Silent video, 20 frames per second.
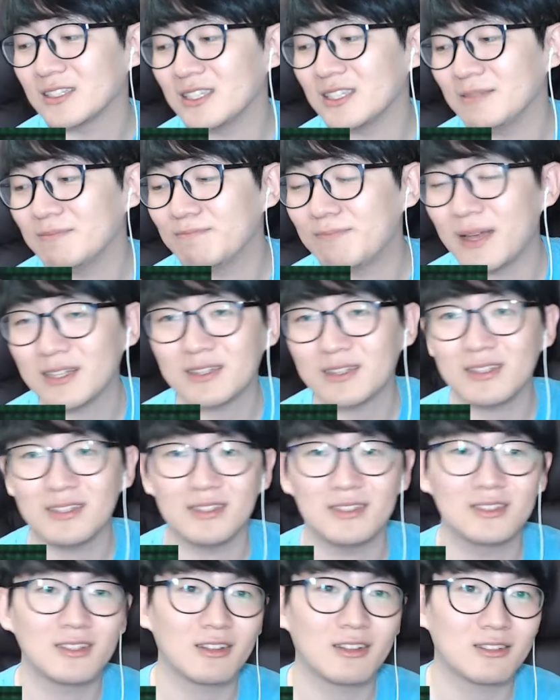임팩트
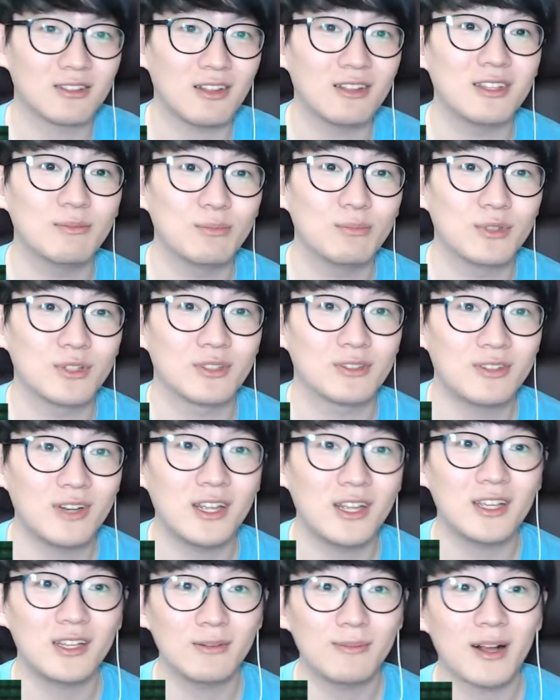있었던 인물은
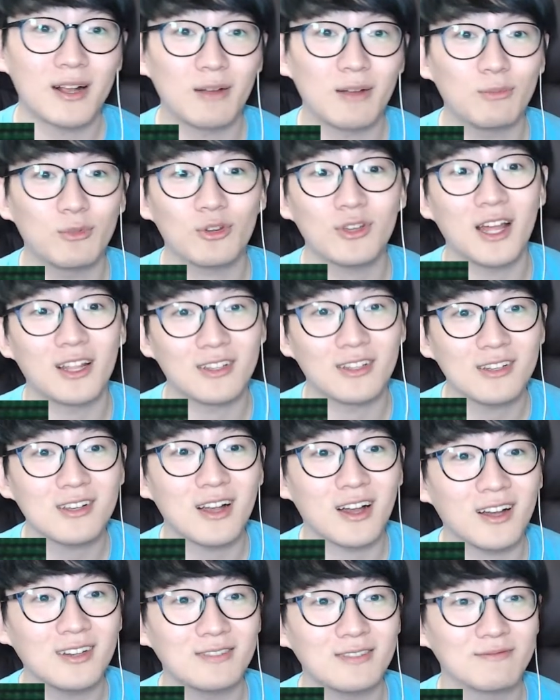트레이 힐만 감독이
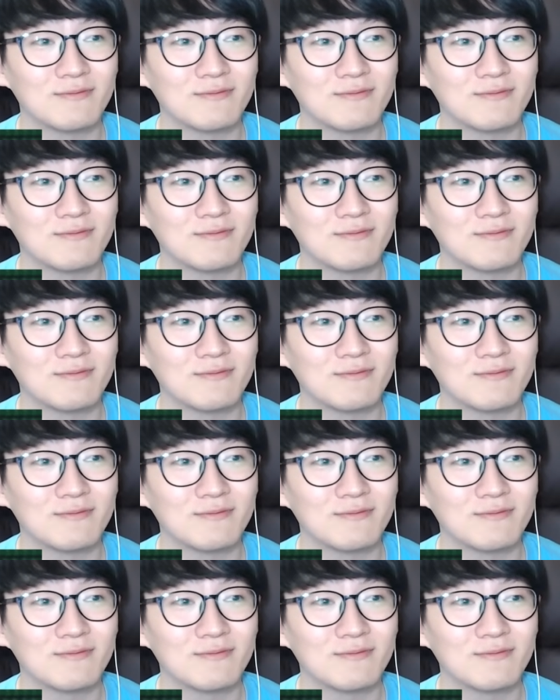아닐까.